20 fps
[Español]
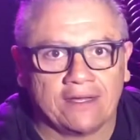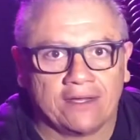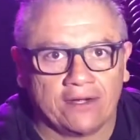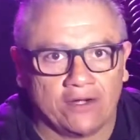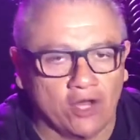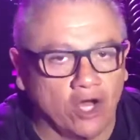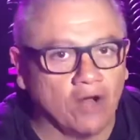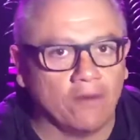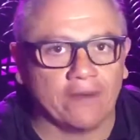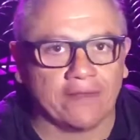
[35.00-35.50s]

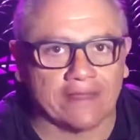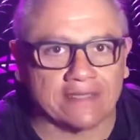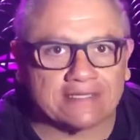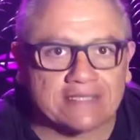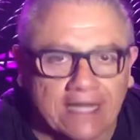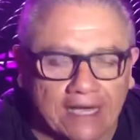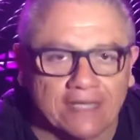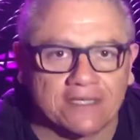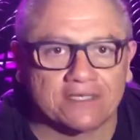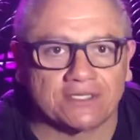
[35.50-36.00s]
no hubo
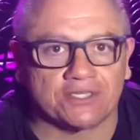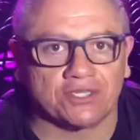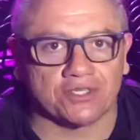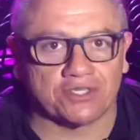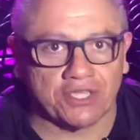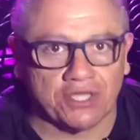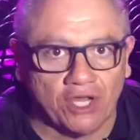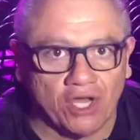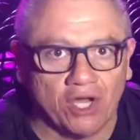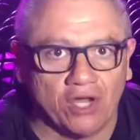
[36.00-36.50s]
descanso,
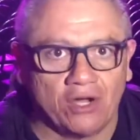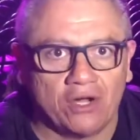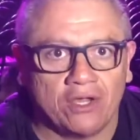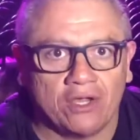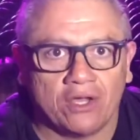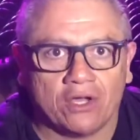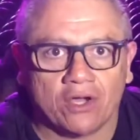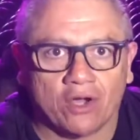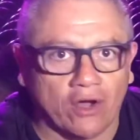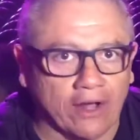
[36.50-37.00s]
sino
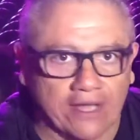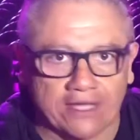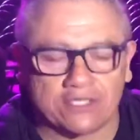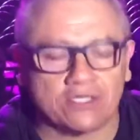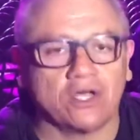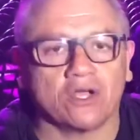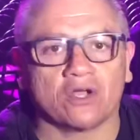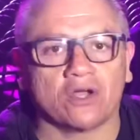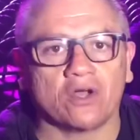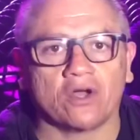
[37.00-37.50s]

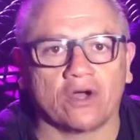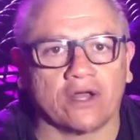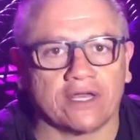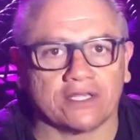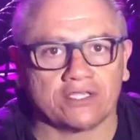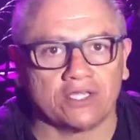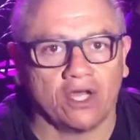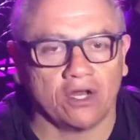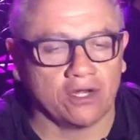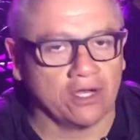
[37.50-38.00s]
corazón con
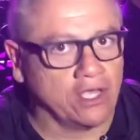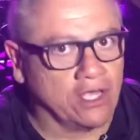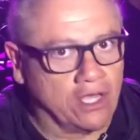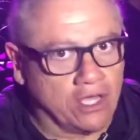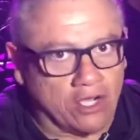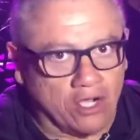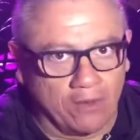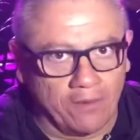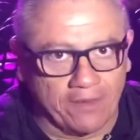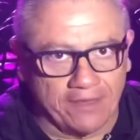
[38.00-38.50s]
corazón.
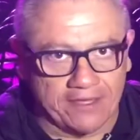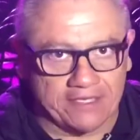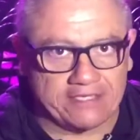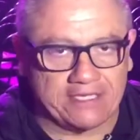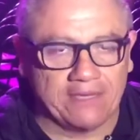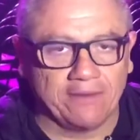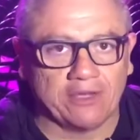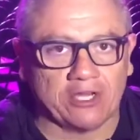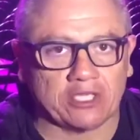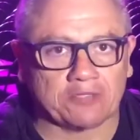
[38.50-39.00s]
Como
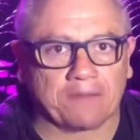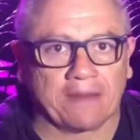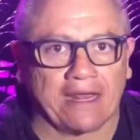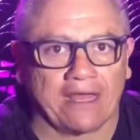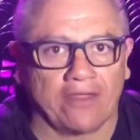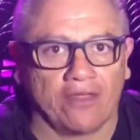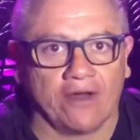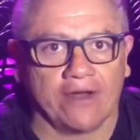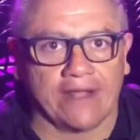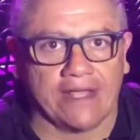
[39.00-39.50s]
decimos los
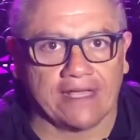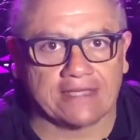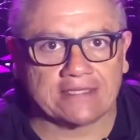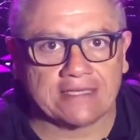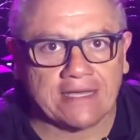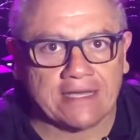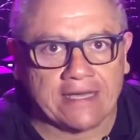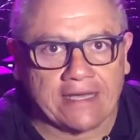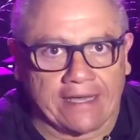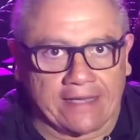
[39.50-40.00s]
peleadores,
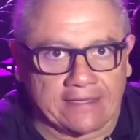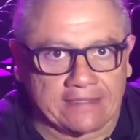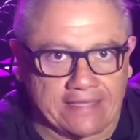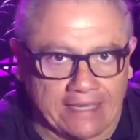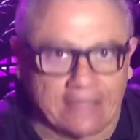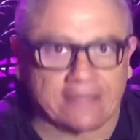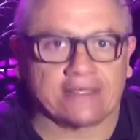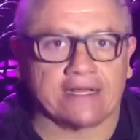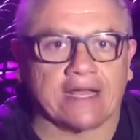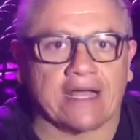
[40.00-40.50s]
se
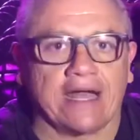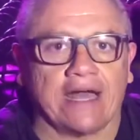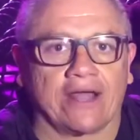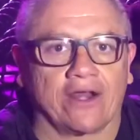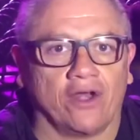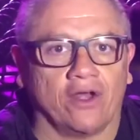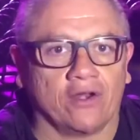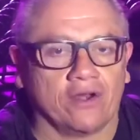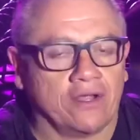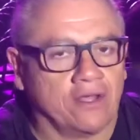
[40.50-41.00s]

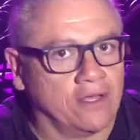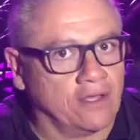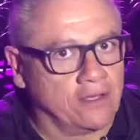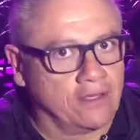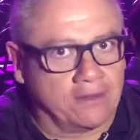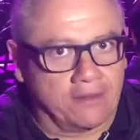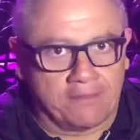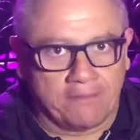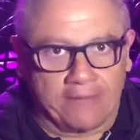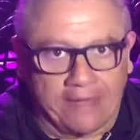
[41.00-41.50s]
entregaron
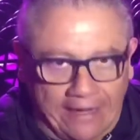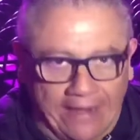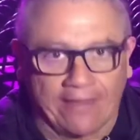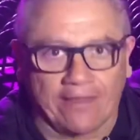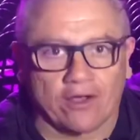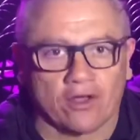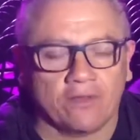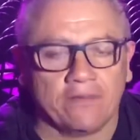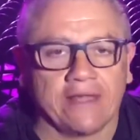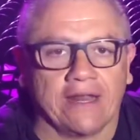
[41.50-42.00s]

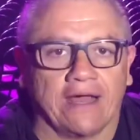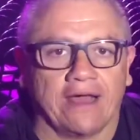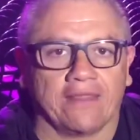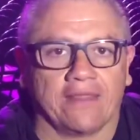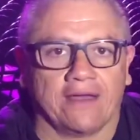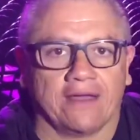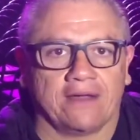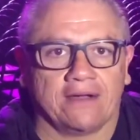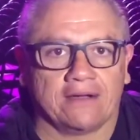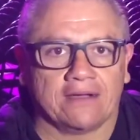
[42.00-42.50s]
mirada con
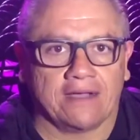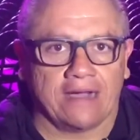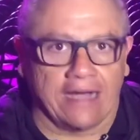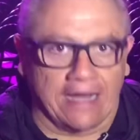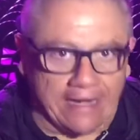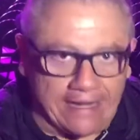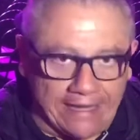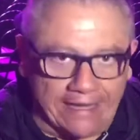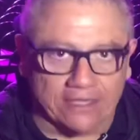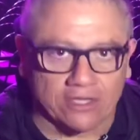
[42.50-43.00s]
mirada,
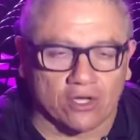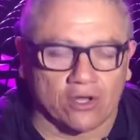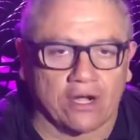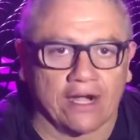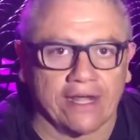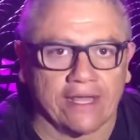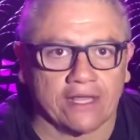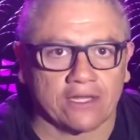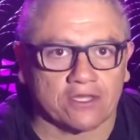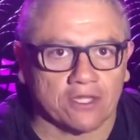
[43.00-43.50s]
aliento con
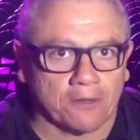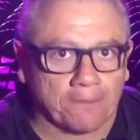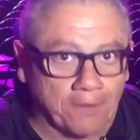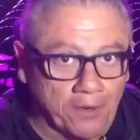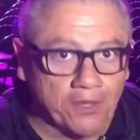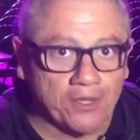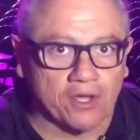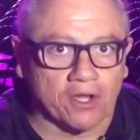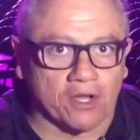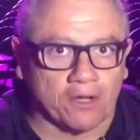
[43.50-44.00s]
aliento,
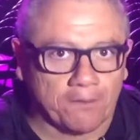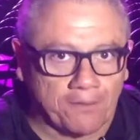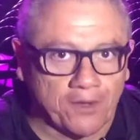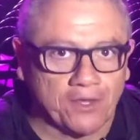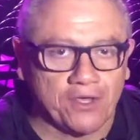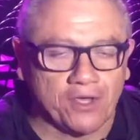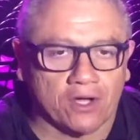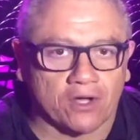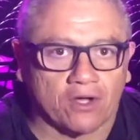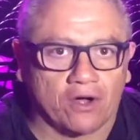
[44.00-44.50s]
puño con
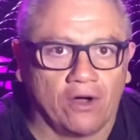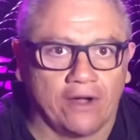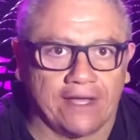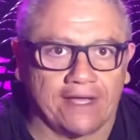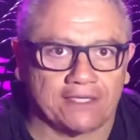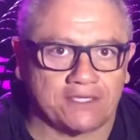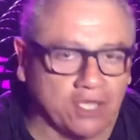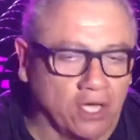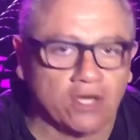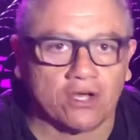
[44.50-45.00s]
puño,
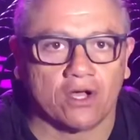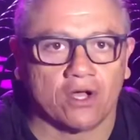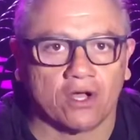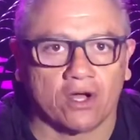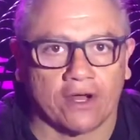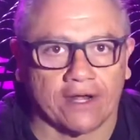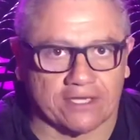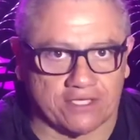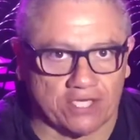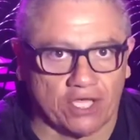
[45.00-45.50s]
corazón con
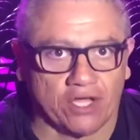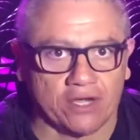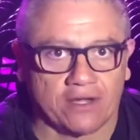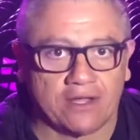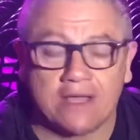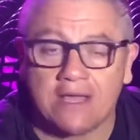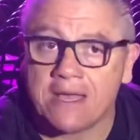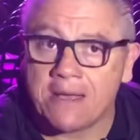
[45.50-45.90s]
corazón.